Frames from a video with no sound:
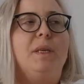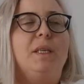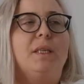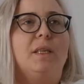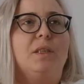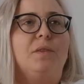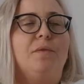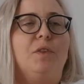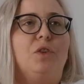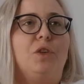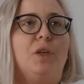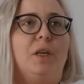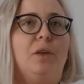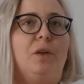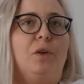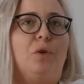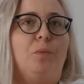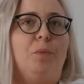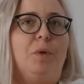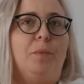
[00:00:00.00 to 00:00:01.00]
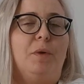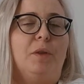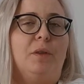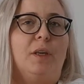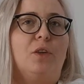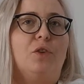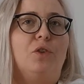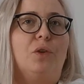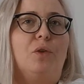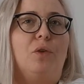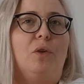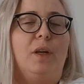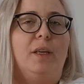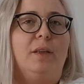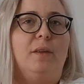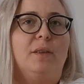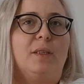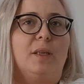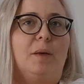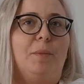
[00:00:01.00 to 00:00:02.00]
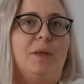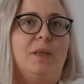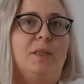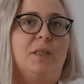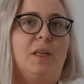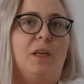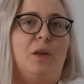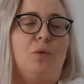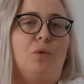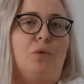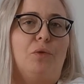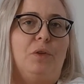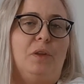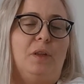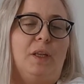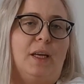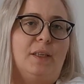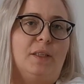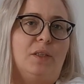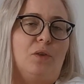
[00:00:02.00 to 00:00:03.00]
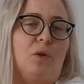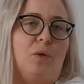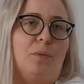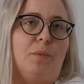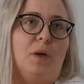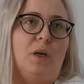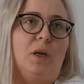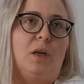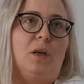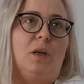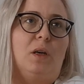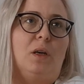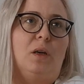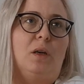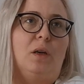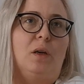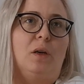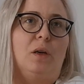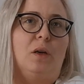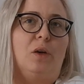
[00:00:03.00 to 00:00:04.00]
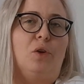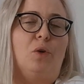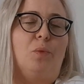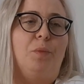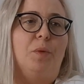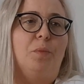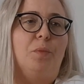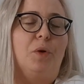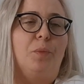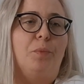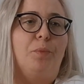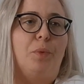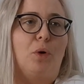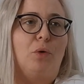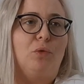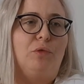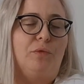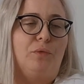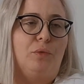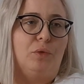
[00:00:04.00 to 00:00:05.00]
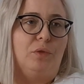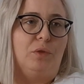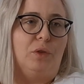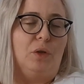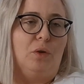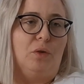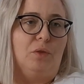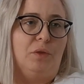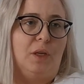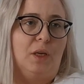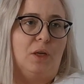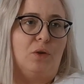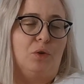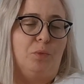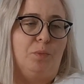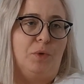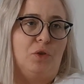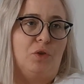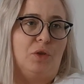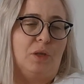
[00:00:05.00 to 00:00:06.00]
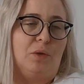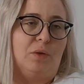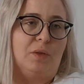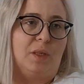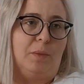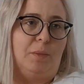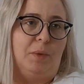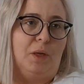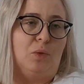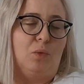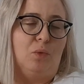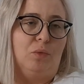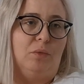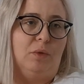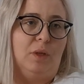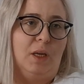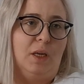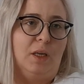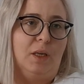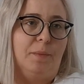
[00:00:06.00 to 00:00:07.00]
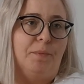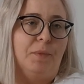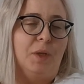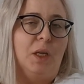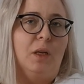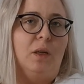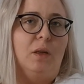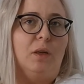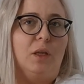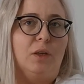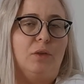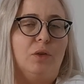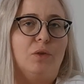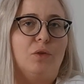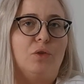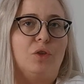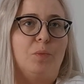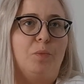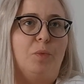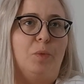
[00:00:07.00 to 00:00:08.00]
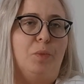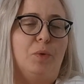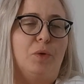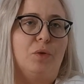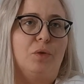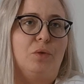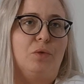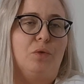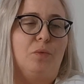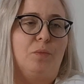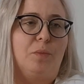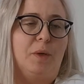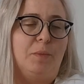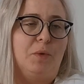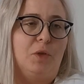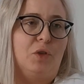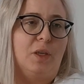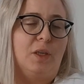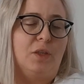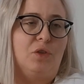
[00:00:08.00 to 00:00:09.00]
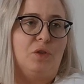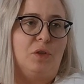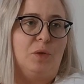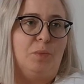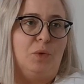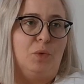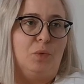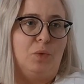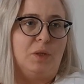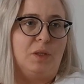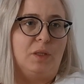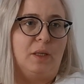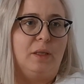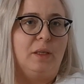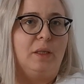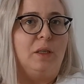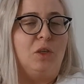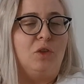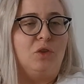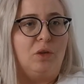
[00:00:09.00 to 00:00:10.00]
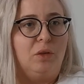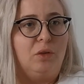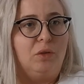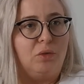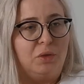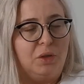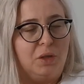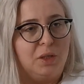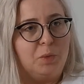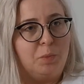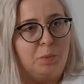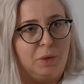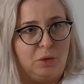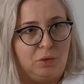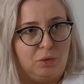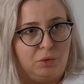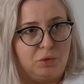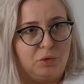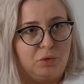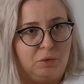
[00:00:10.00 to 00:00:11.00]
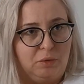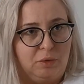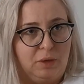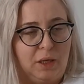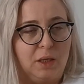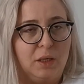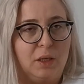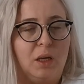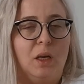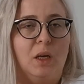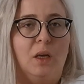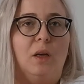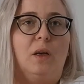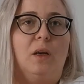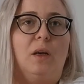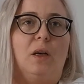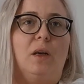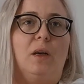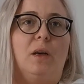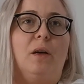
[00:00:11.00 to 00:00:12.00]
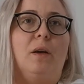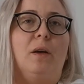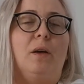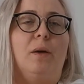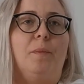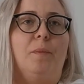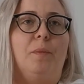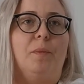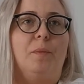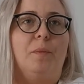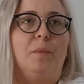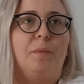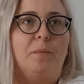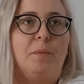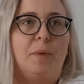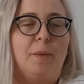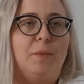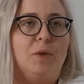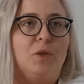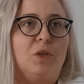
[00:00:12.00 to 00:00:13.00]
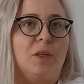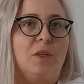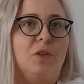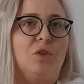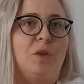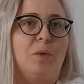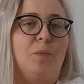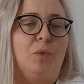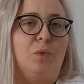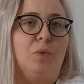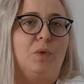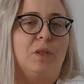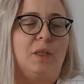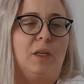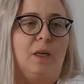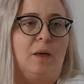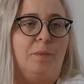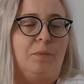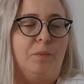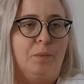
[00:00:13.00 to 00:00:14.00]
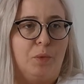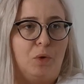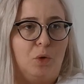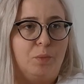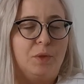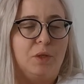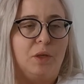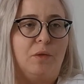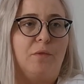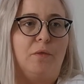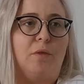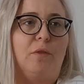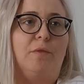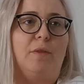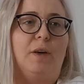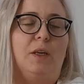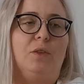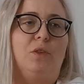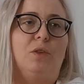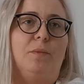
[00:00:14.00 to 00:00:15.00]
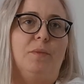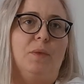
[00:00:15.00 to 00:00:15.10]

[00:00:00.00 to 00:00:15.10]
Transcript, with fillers: zazwyczaj robimy także kolejny zabieg z hialuronidazą e, robimy po dwóch tygodniach od pierwszego zabiegu, tak? Dlatego, że po prostu mamy czas, żeby usta, jeżeli to nie jest pilność, mhm. tak? E, mamy czas, żeby usta poobserwować,